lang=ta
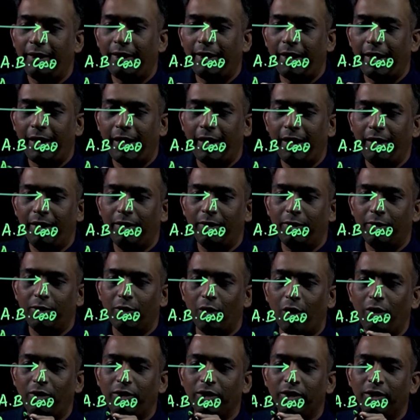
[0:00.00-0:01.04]
ஏ
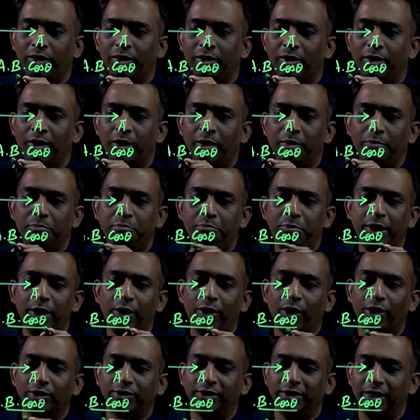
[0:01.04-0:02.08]
டாட் பி
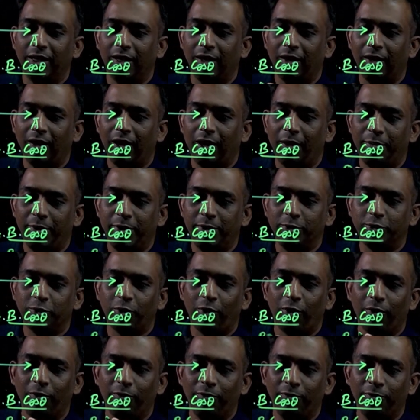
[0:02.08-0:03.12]
cos theta அப்படின்னு
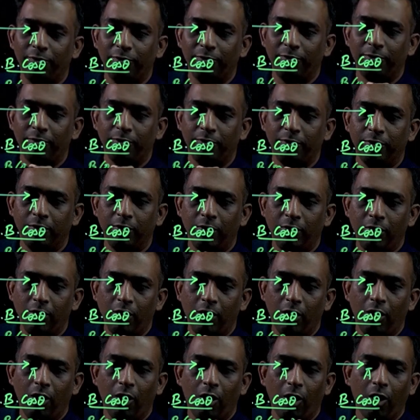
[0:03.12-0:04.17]
சொல்லலாம்
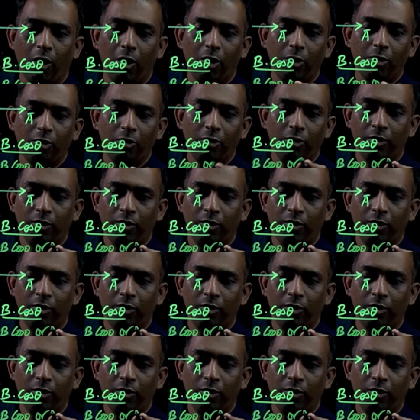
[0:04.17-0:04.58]
ஆர்